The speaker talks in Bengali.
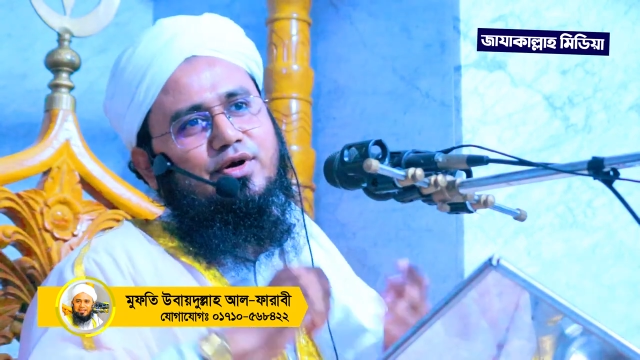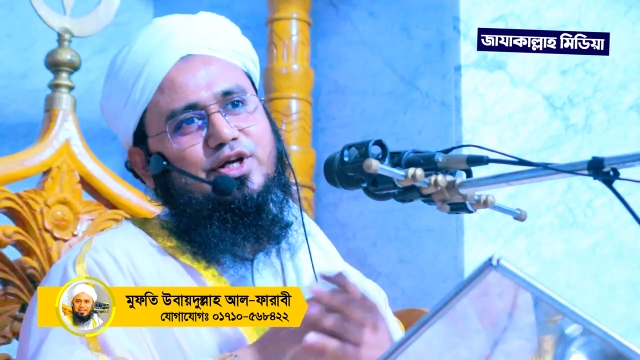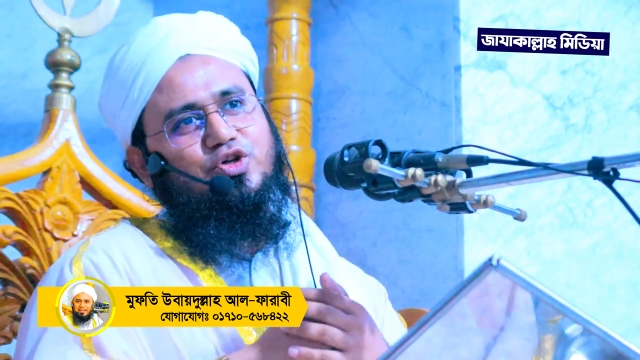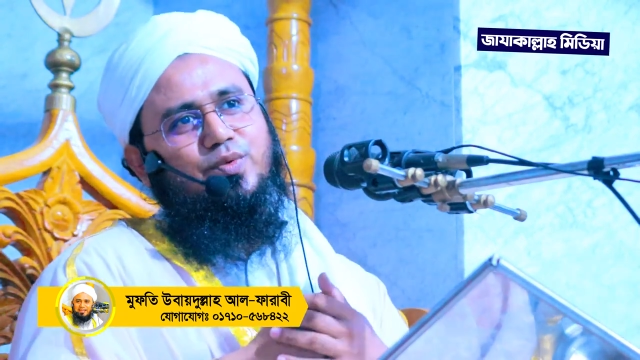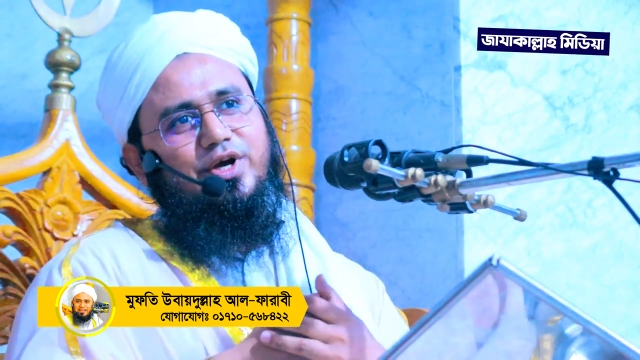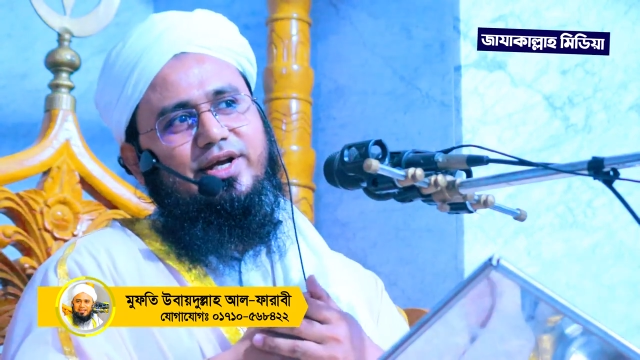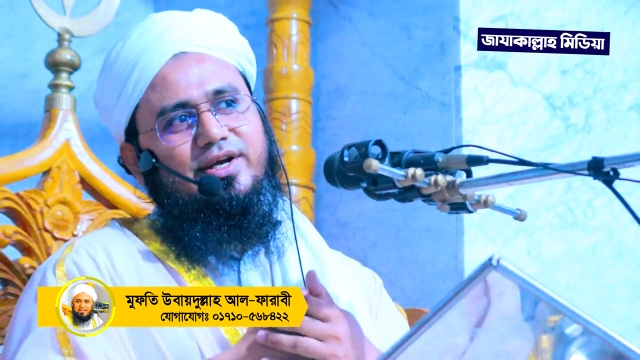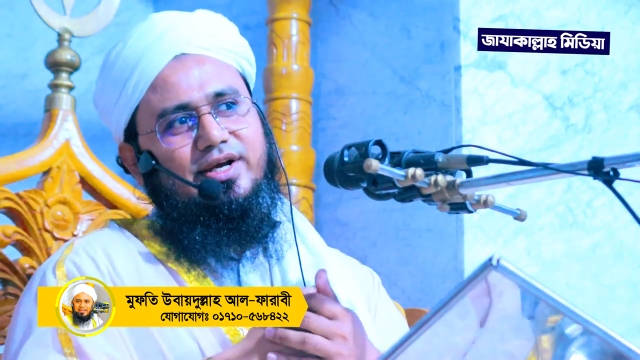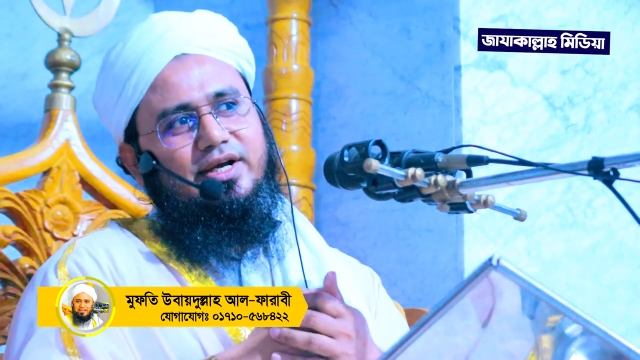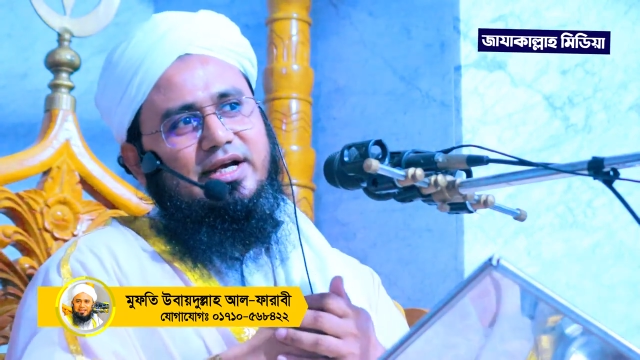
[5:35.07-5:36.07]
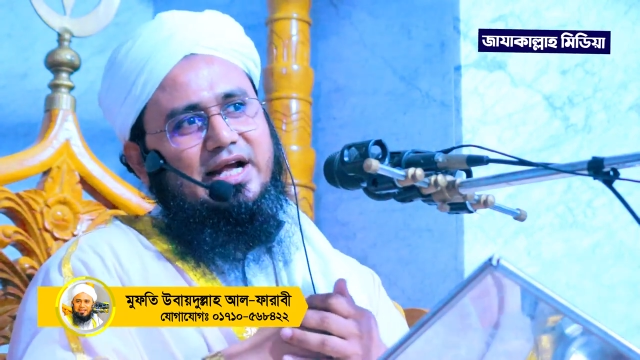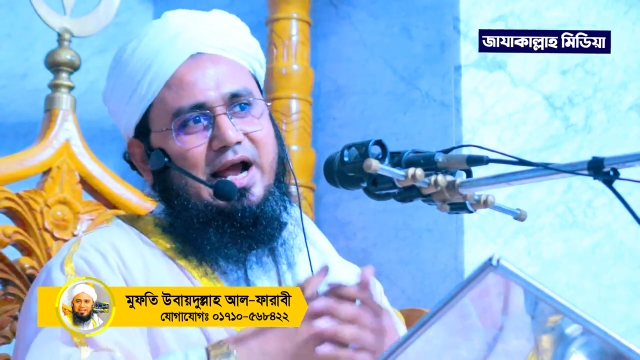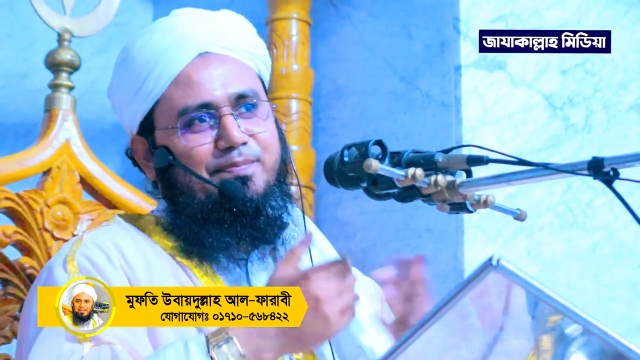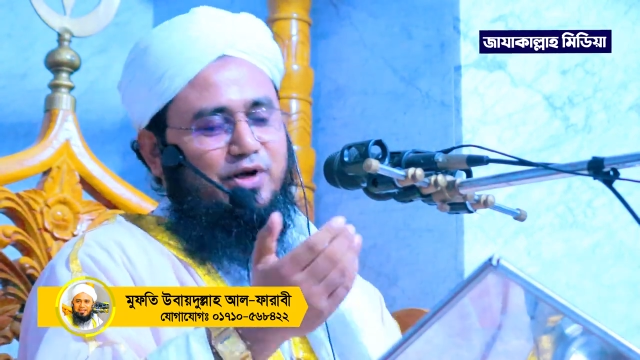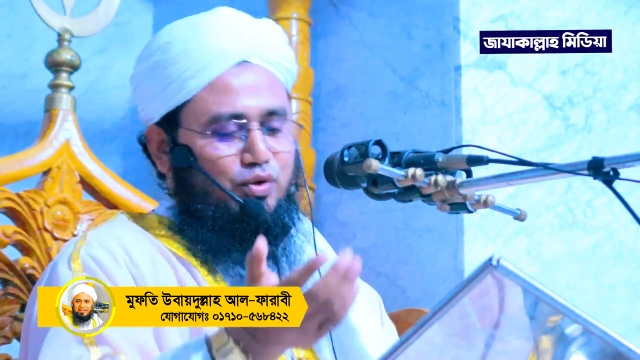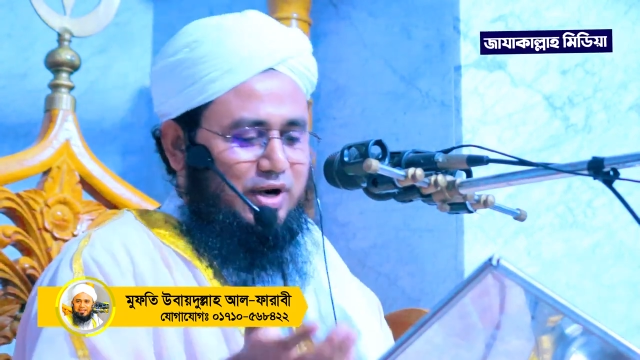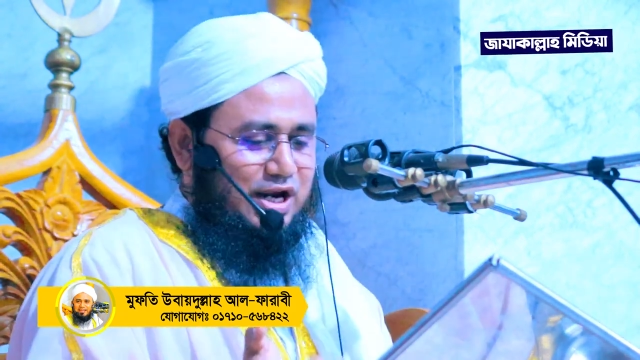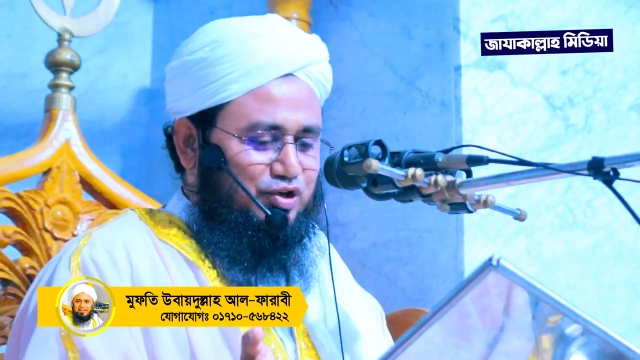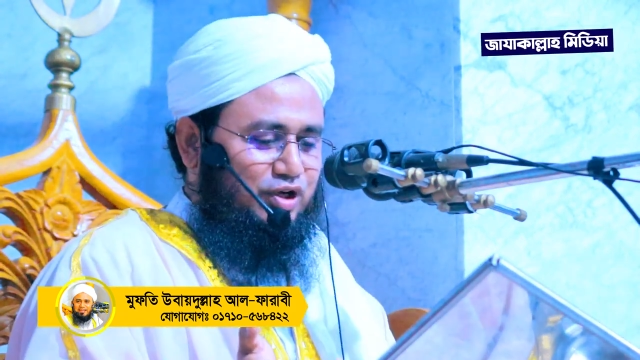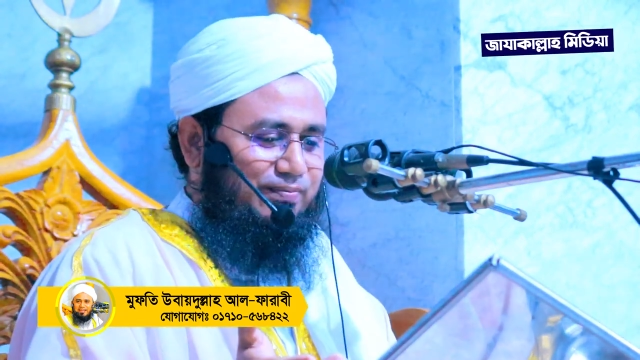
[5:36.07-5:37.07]
অনেক সময় আপনি
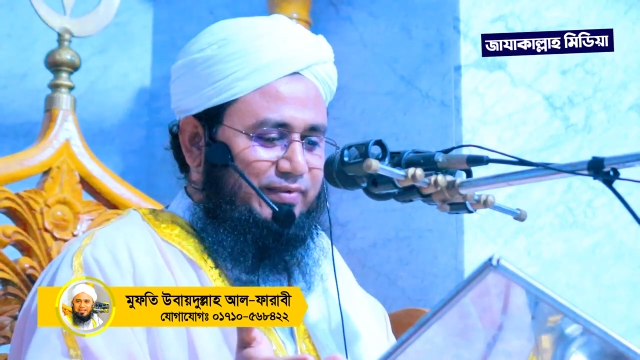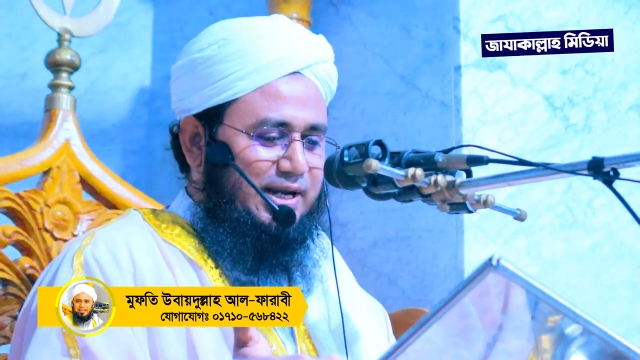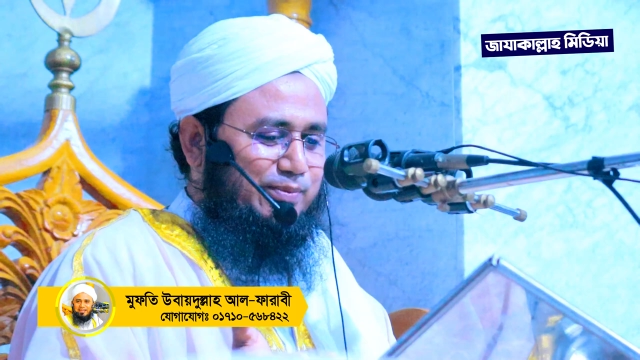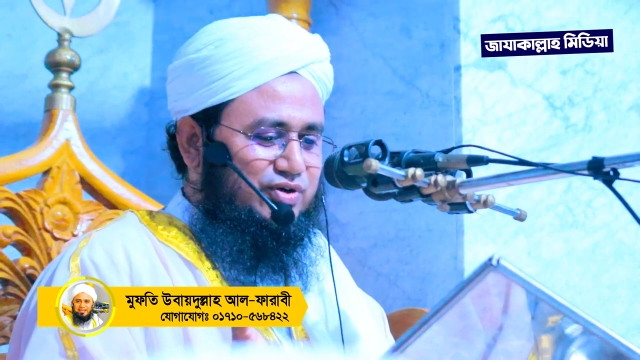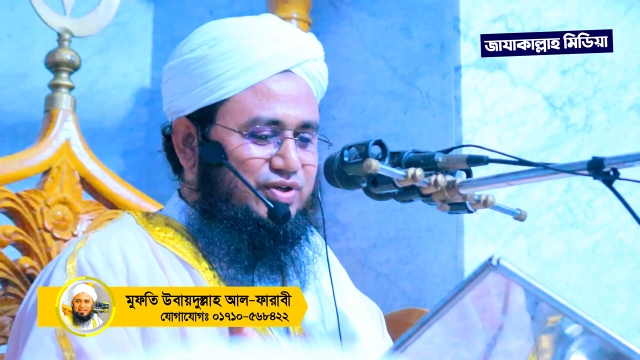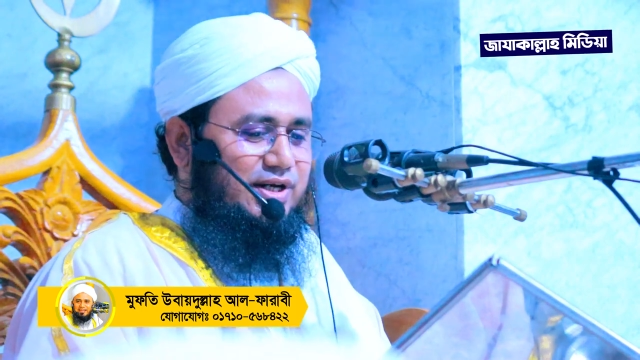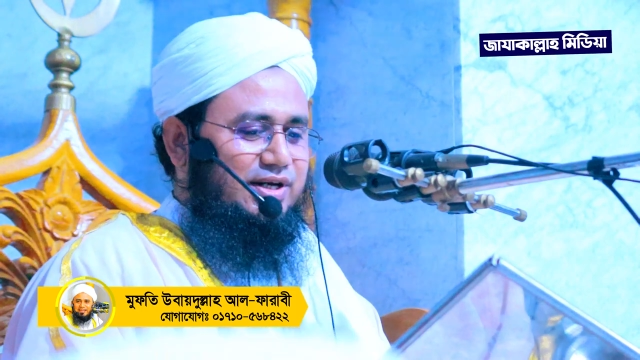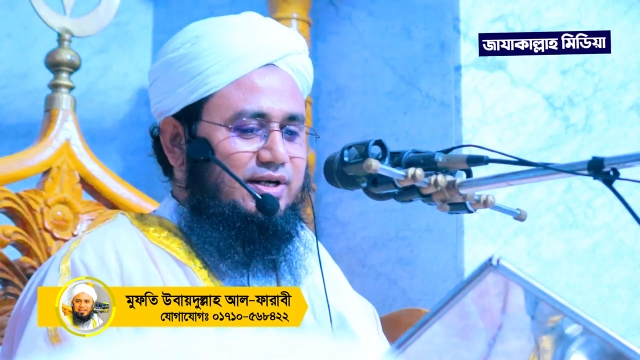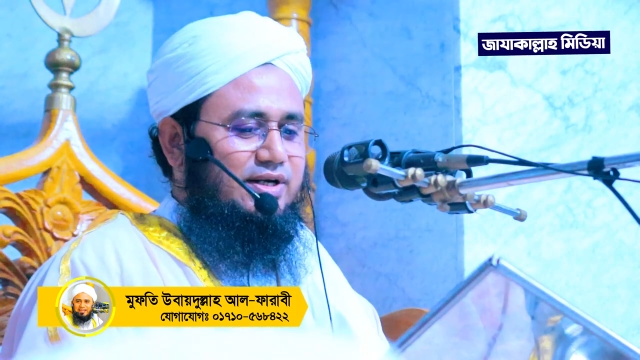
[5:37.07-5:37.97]
কোরআন শরীফ নিয়ে বসছেন